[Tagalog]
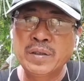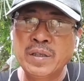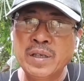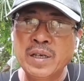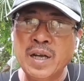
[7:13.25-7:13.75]

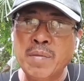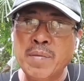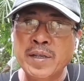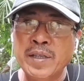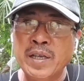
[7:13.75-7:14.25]
ng
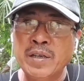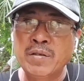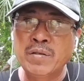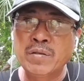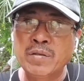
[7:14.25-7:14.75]
abmectin
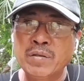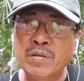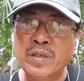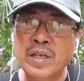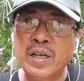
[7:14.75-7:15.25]
yung
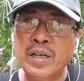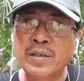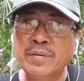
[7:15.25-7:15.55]
sili